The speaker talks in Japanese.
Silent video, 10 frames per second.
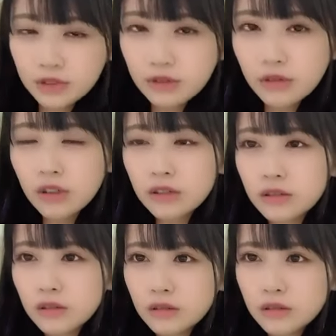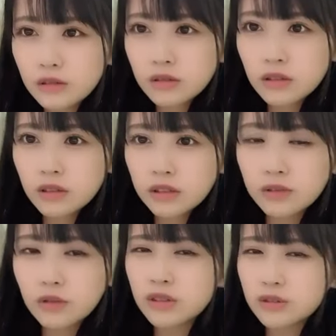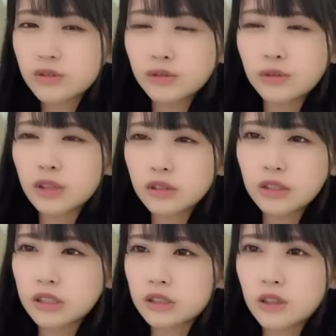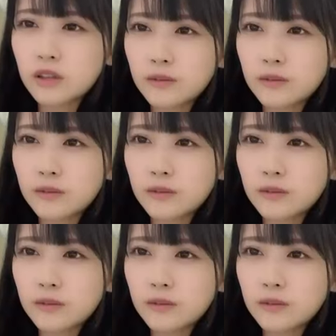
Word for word: すごかった。人がすごい多かったですね。